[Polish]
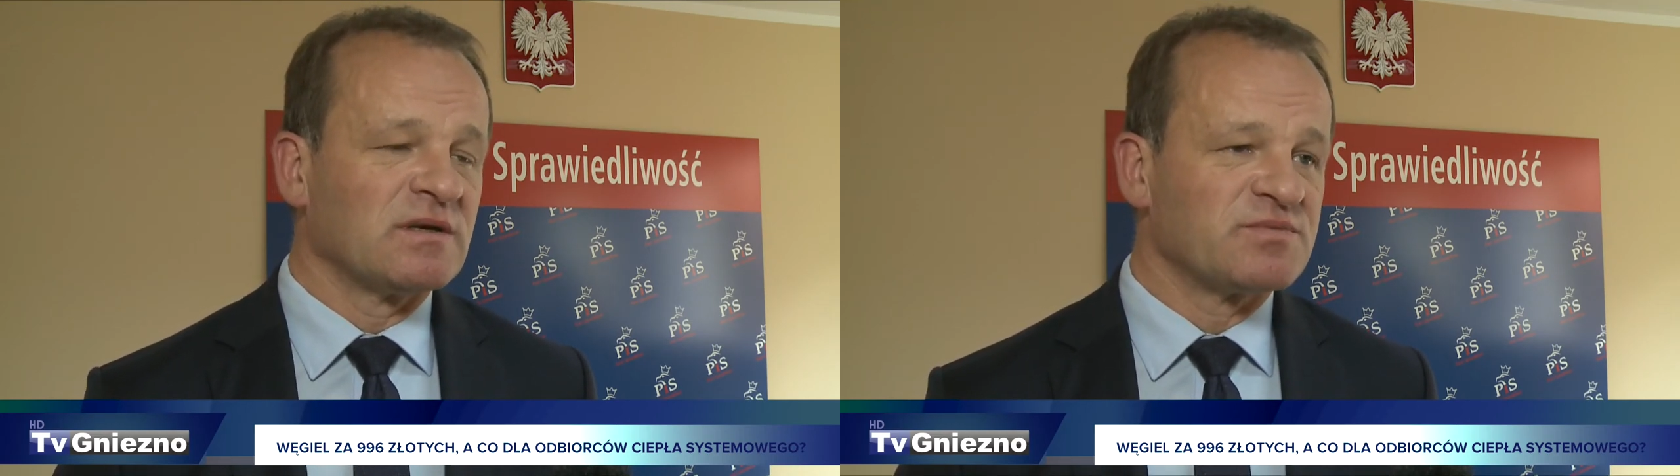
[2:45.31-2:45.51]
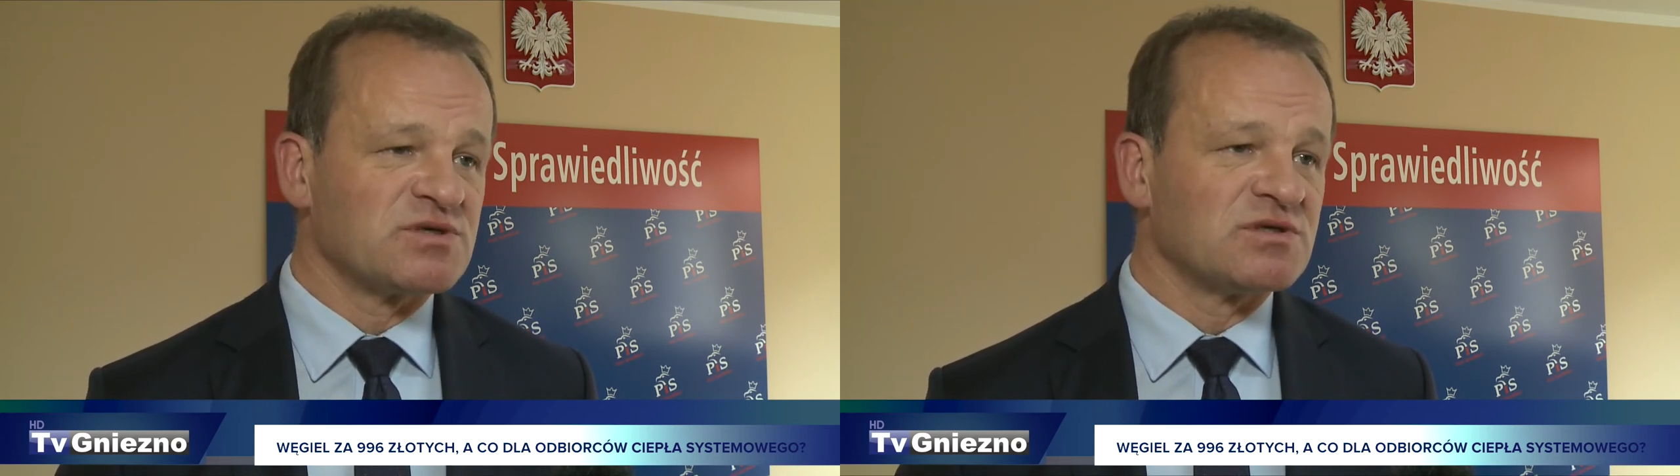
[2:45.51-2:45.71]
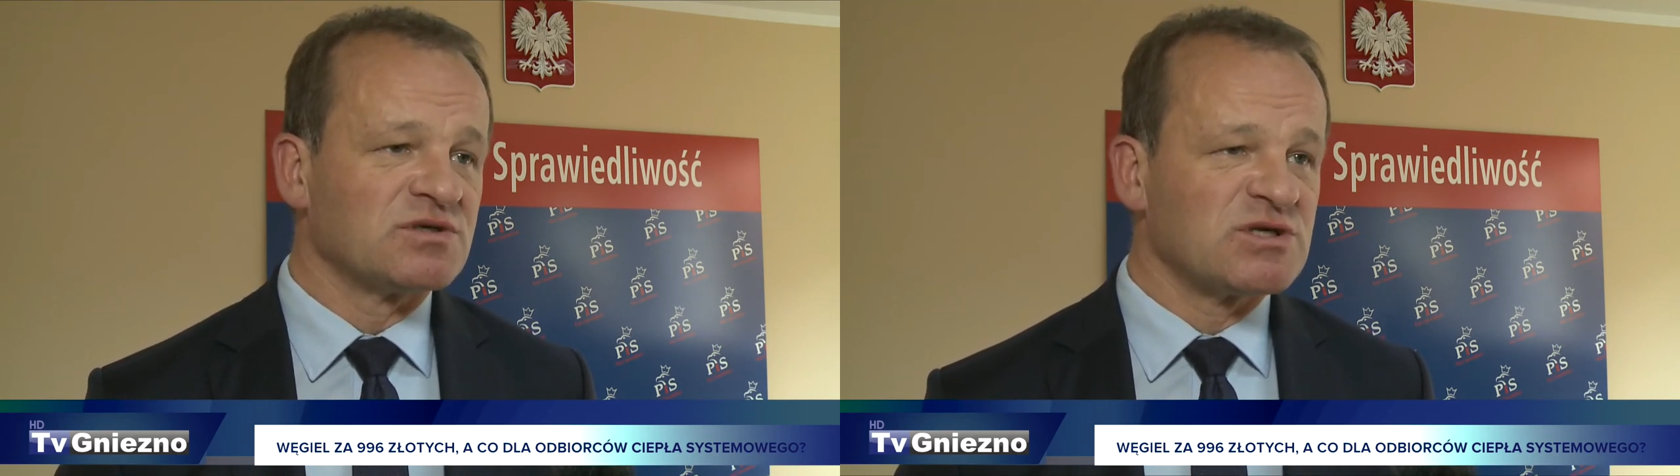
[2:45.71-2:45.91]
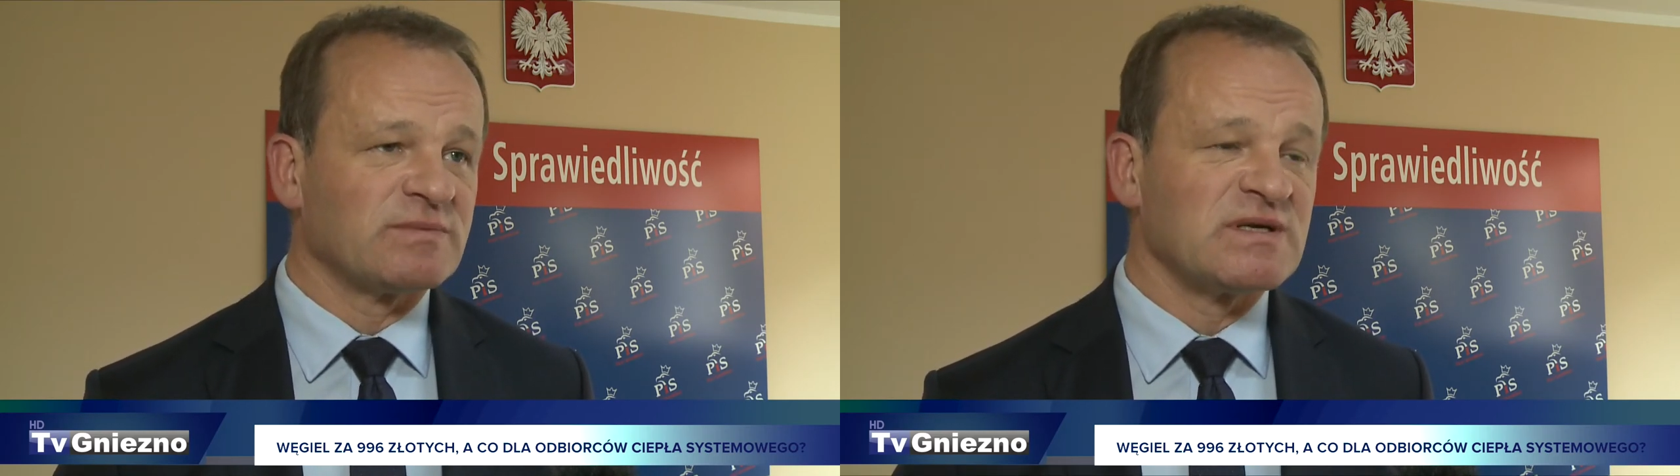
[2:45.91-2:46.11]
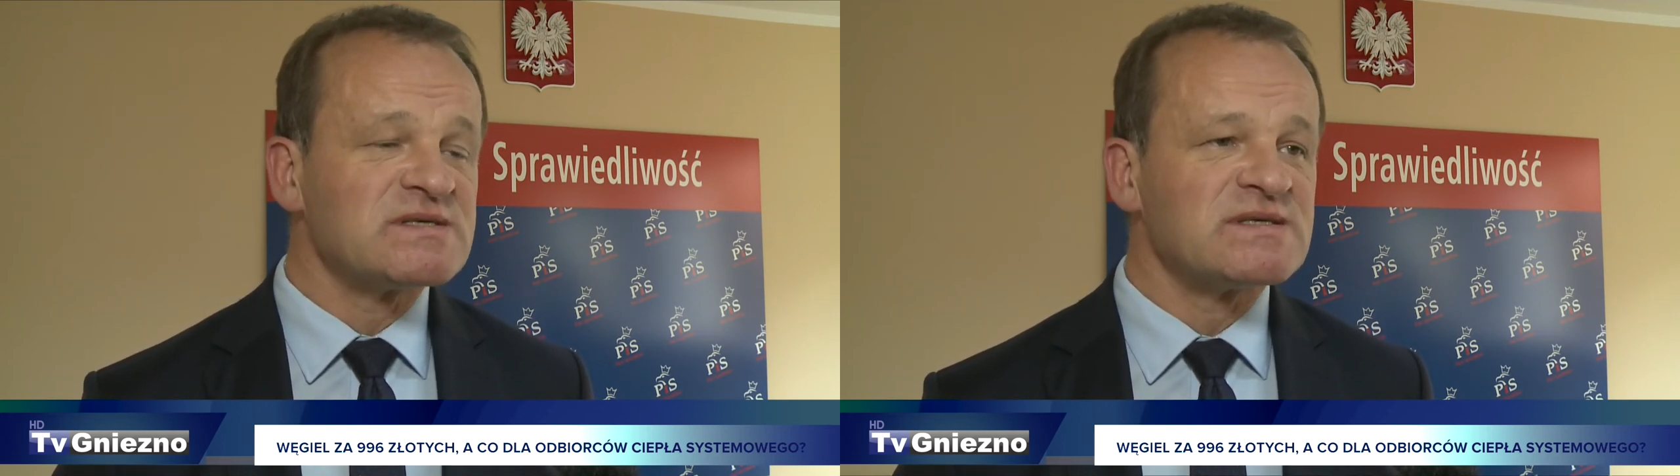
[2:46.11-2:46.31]
Przy
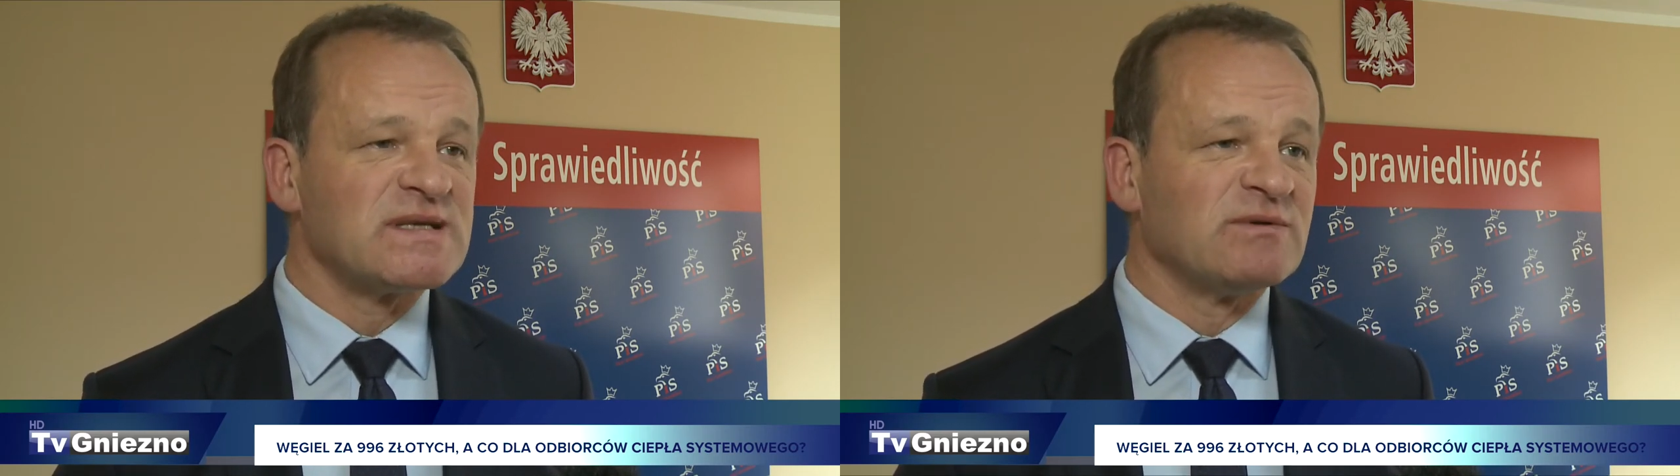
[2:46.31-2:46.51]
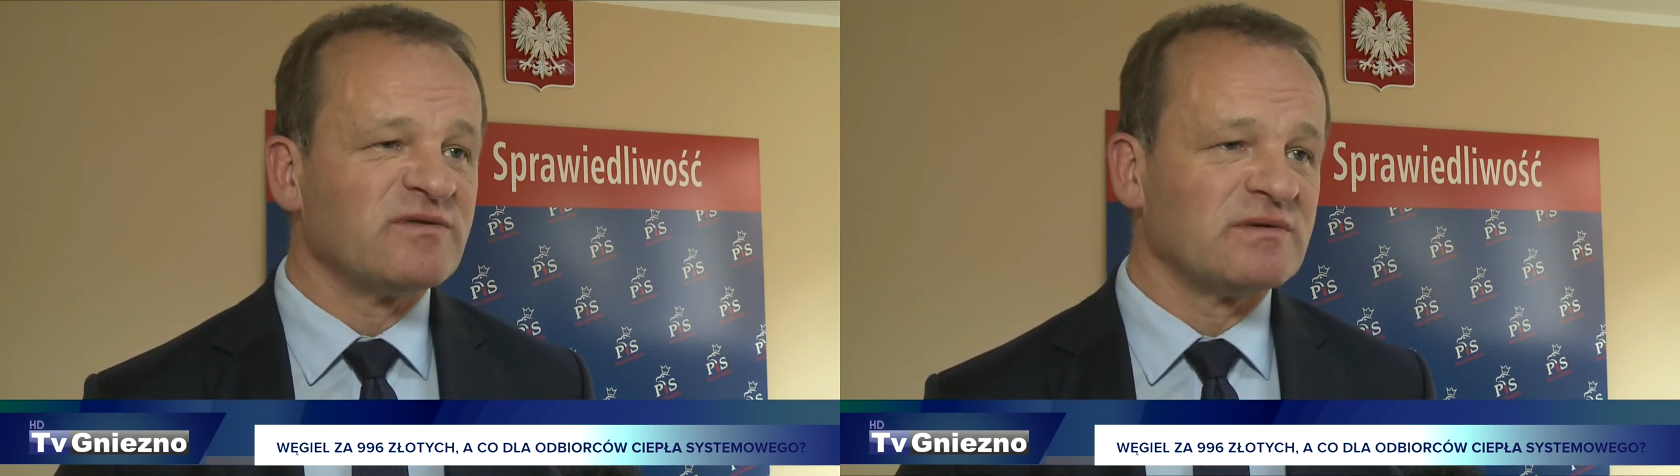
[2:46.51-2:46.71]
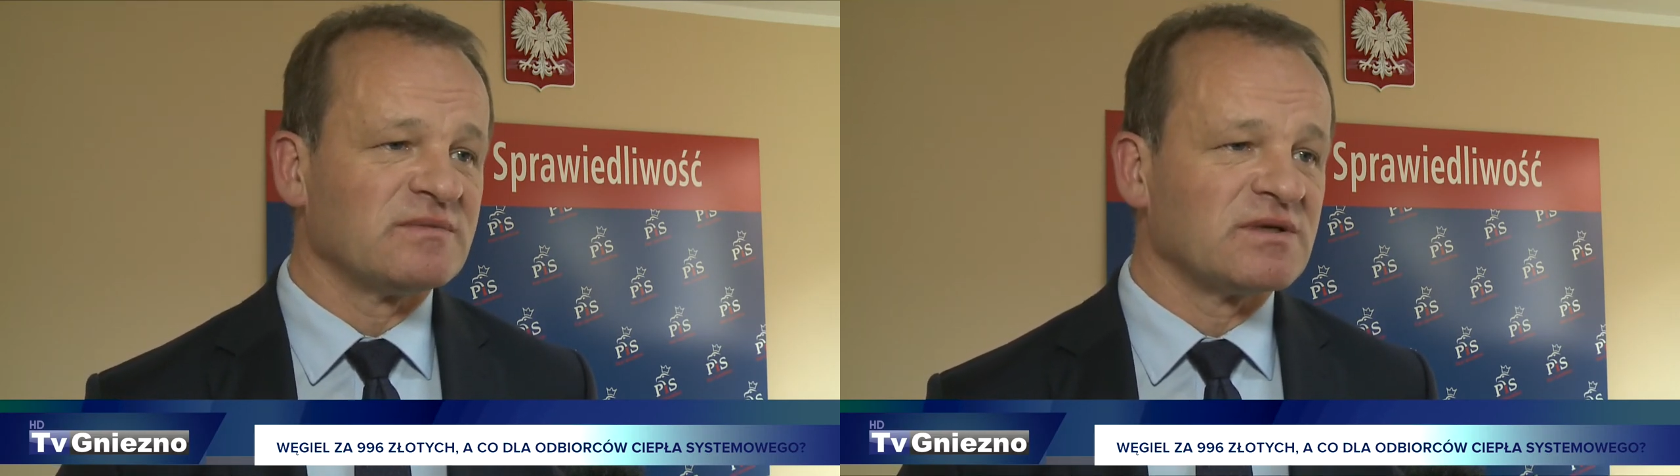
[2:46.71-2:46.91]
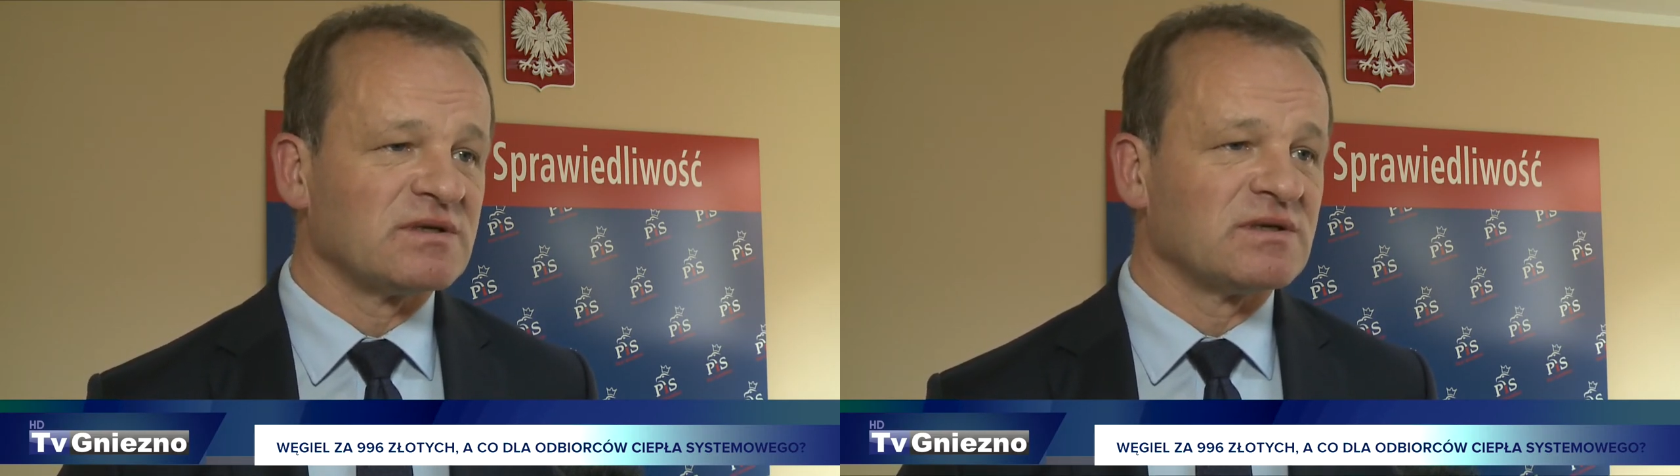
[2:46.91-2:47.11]
cieple systemowym